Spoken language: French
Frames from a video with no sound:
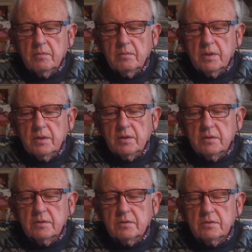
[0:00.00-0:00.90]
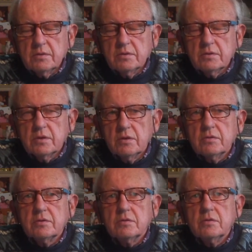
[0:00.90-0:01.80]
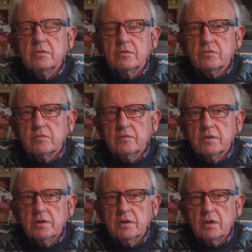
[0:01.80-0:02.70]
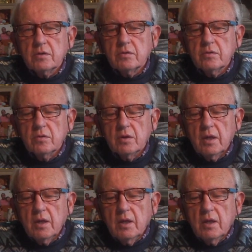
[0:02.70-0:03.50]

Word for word: mais j'ai le, le, souvenir que